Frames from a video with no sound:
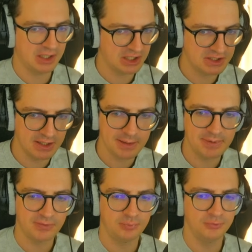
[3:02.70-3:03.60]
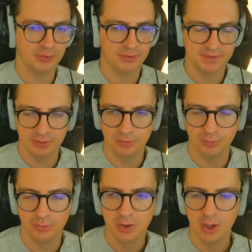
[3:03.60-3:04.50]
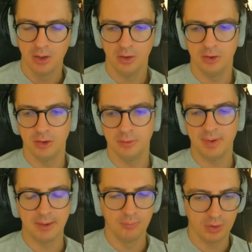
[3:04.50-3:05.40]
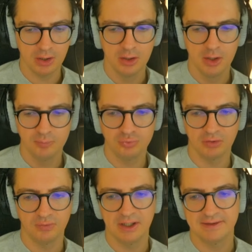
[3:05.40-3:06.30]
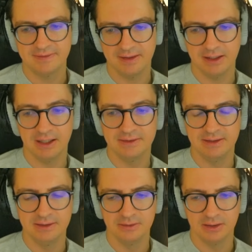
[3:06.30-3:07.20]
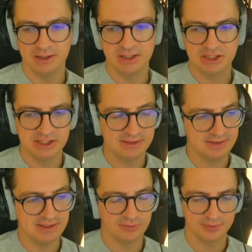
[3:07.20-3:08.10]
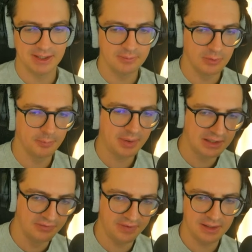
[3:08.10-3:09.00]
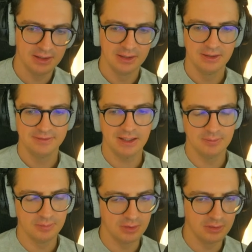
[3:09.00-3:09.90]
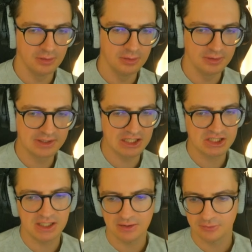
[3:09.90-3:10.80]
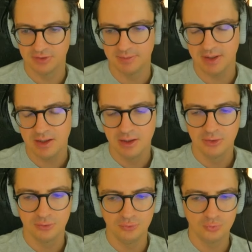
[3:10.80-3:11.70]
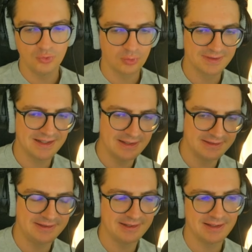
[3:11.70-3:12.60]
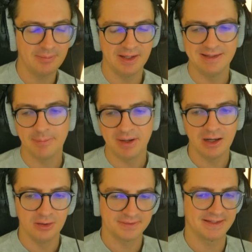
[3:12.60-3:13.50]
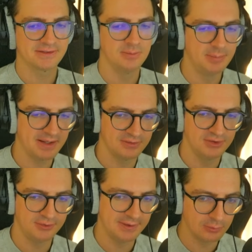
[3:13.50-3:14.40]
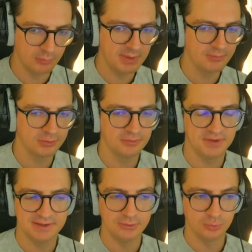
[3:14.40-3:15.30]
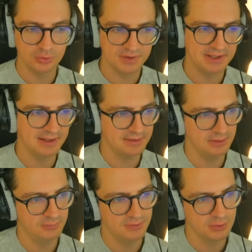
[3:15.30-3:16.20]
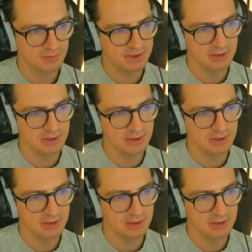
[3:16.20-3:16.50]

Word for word: très cher, parfois plusieurs centaines d'euros euh, par mois pour avoir accès à des, euh, à des cheats qui sont tellement privés, tellement euh, cachés, entre guillemets, que du coup ils sont assez indétectables et il n'y a pas 500 000 personnes qui utilisent le même soft et qui du coup se fait détecter. Vous voyez ce que je veux